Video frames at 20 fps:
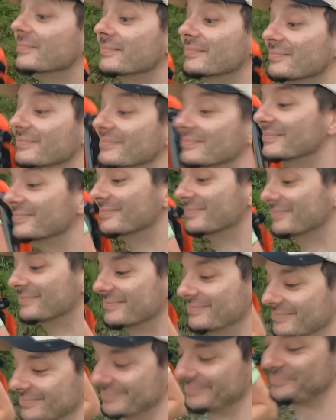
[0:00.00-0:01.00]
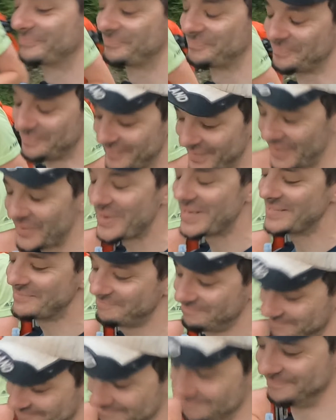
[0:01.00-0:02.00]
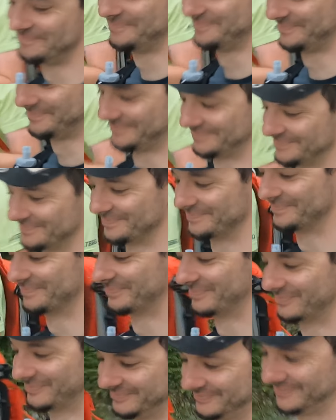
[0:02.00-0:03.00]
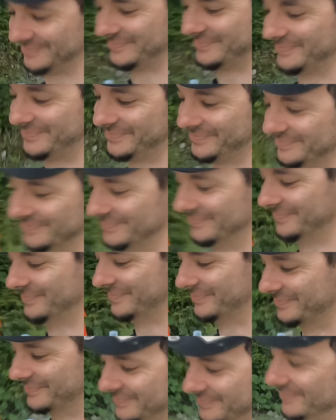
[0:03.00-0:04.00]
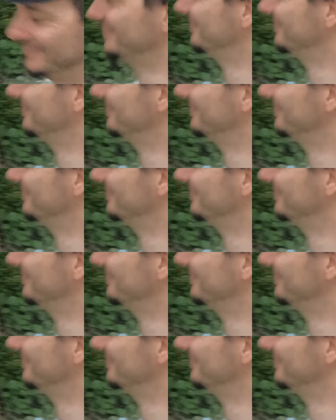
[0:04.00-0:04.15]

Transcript: quasi angeschaut. Also okay. der Dude. Mhm. Und dann hat